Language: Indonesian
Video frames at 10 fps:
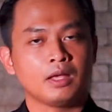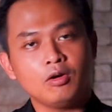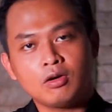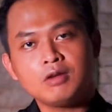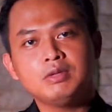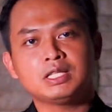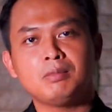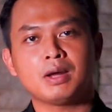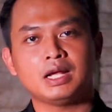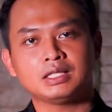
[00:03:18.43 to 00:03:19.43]
Jadi orang
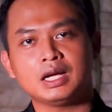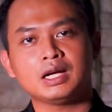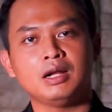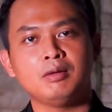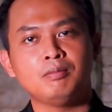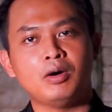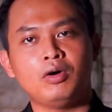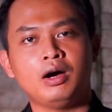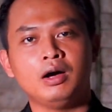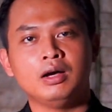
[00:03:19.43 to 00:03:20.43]
bisa merasakan
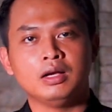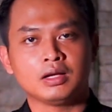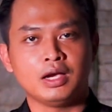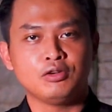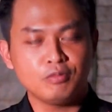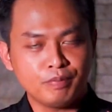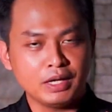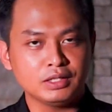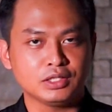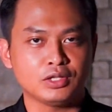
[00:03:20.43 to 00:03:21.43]
bahwa
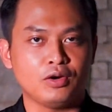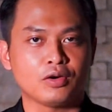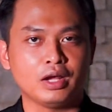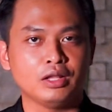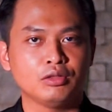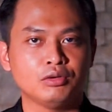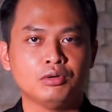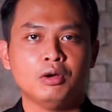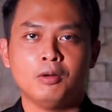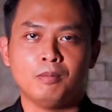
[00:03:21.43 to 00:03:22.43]
kehidupan seseorang
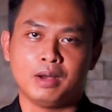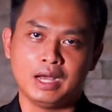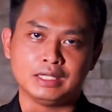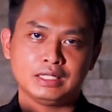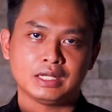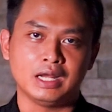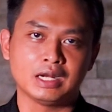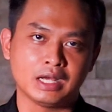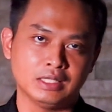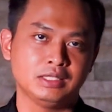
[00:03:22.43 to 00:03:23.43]
itu
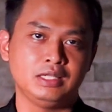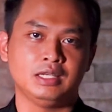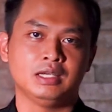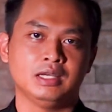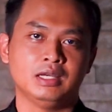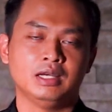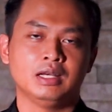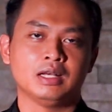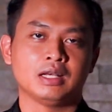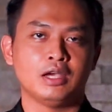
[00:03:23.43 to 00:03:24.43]
menghasilkan kasih,
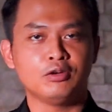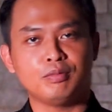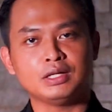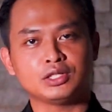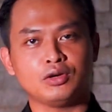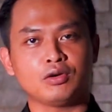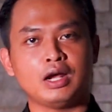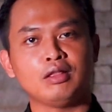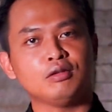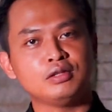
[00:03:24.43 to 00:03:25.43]
Kehidupan
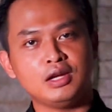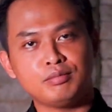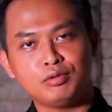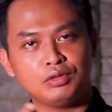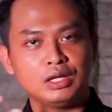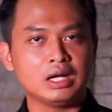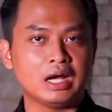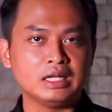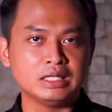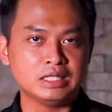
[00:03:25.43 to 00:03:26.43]
seseorang itu diliputi
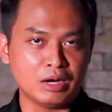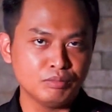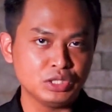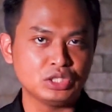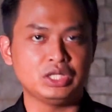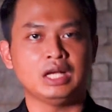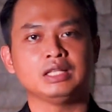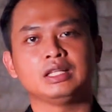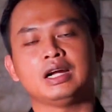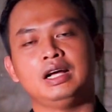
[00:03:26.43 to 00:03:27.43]
dengan damai
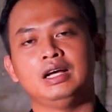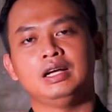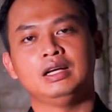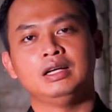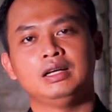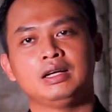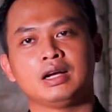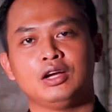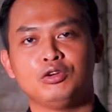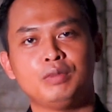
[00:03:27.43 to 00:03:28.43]
sejahtera.
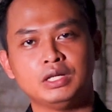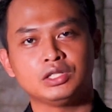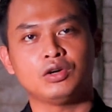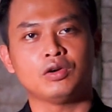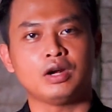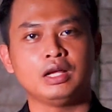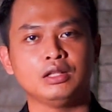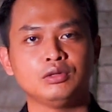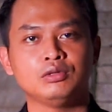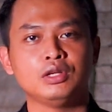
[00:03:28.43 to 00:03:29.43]
Kehidupan seseorang
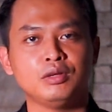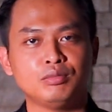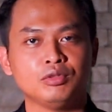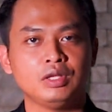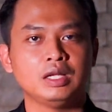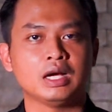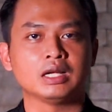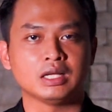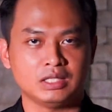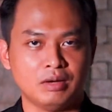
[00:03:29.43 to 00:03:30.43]
itu diliputi
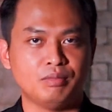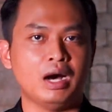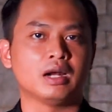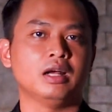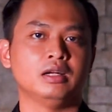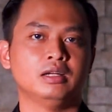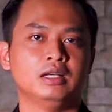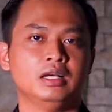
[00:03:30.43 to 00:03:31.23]
dengan kesabaran,